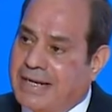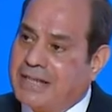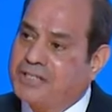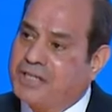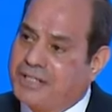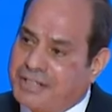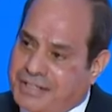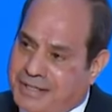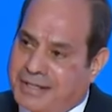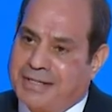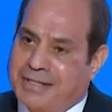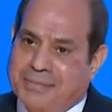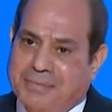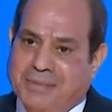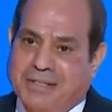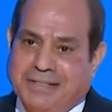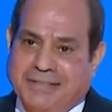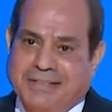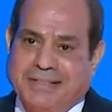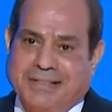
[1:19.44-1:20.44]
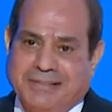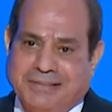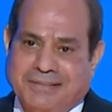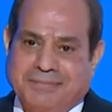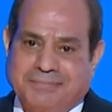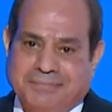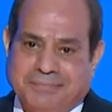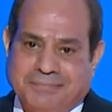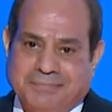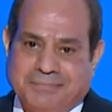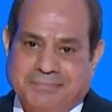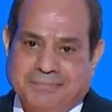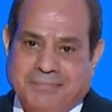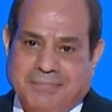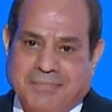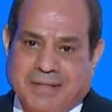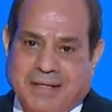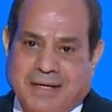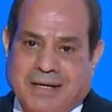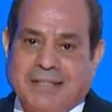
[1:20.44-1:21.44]
عشان يجيب النتيجه
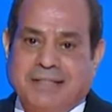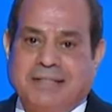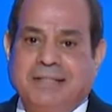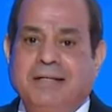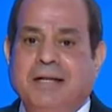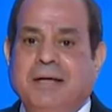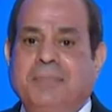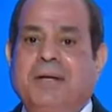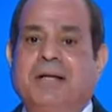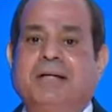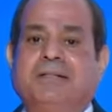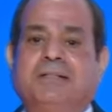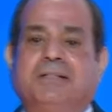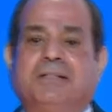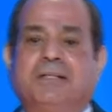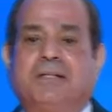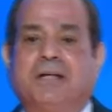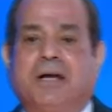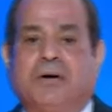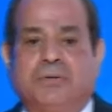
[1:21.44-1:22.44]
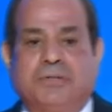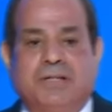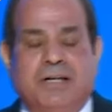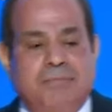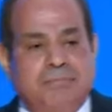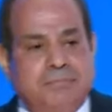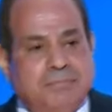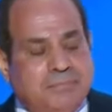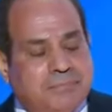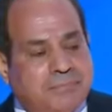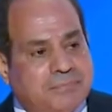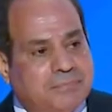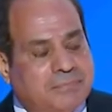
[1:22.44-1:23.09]
دي عايزين البلد دي تطلع قدام